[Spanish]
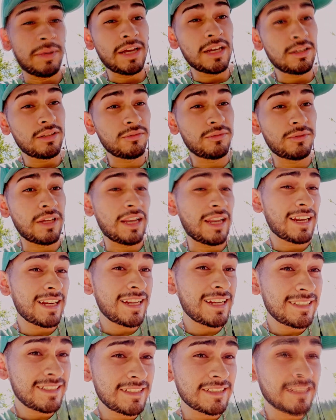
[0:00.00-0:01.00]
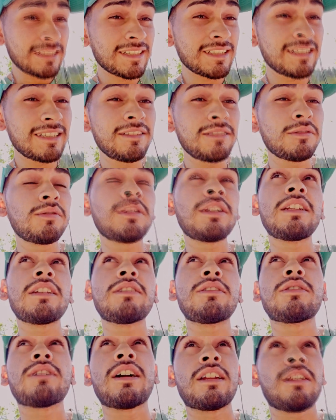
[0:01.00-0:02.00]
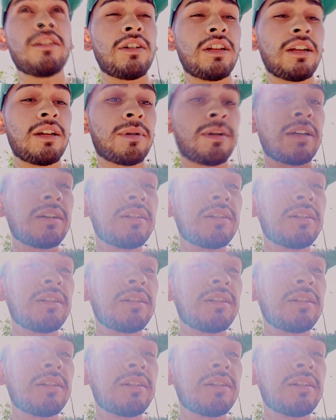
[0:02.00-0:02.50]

mi caso fue el análisis de sangre y un electrocardiograma.